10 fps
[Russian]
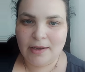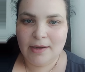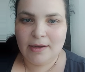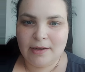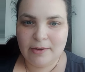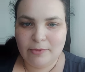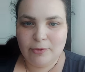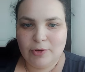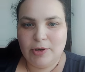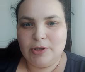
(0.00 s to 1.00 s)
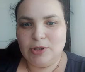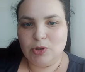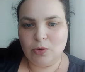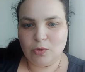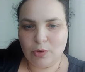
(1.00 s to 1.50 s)
А, в
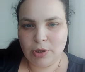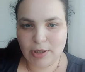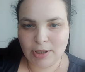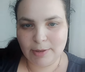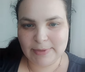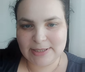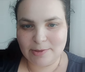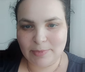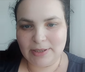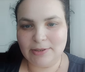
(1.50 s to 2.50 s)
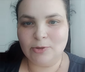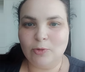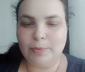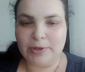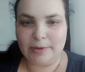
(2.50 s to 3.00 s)
ее мастер-майнд
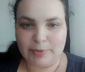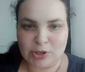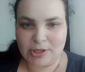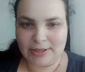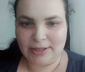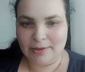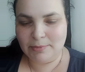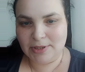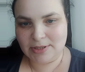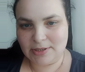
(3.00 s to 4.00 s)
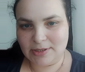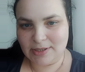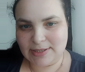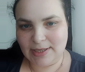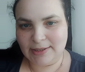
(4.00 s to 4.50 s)
группы я пришла три месяца
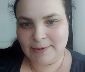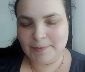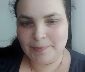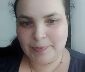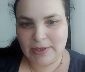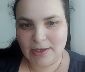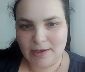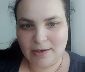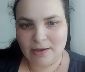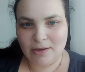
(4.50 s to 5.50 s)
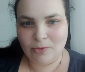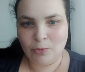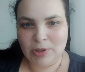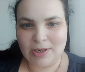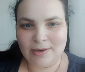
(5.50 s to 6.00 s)
назад. А, у
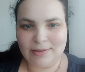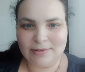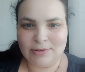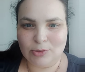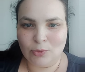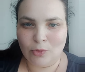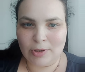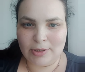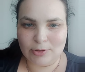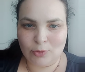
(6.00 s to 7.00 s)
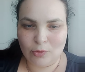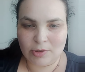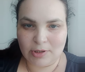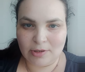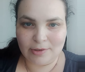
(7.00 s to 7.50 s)
меня
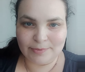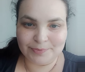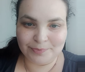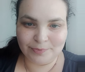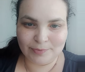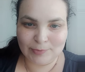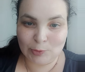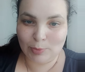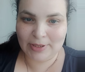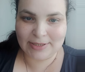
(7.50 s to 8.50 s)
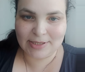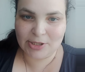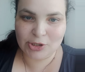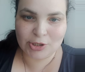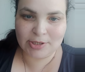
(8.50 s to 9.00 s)
только-только была
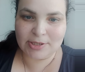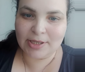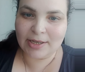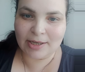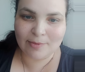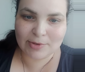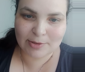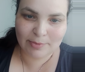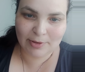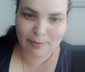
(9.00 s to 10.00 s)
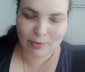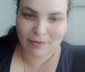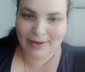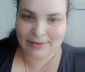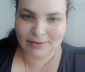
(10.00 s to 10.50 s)
страничка Инстаграм, где было
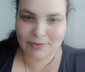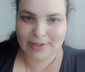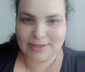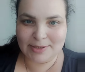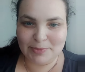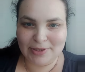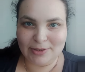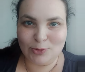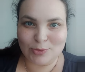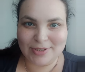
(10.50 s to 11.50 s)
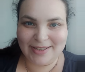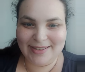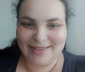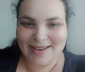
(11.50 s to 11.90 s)
буквально 20 моих друзей.